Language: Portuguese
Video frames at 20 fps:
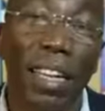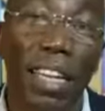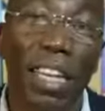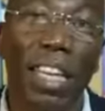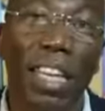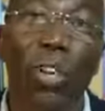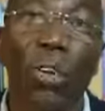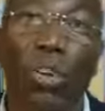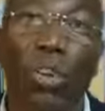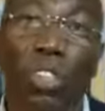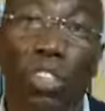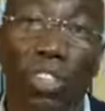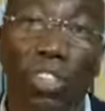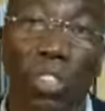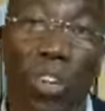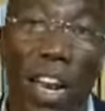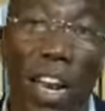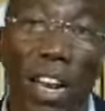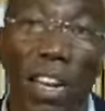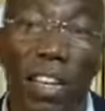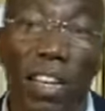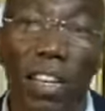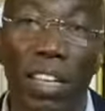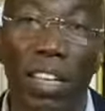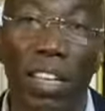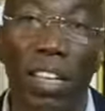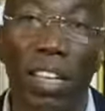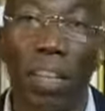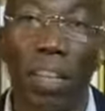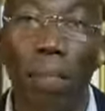e inconstitucional
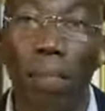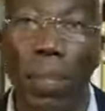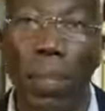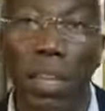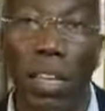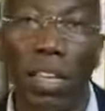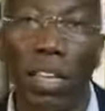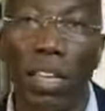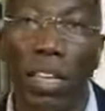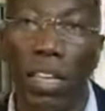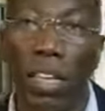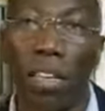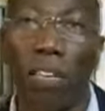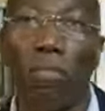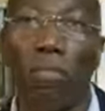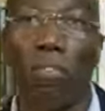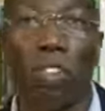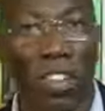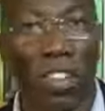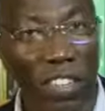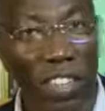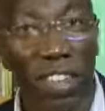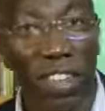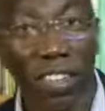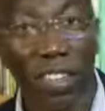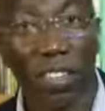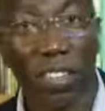e bem de força.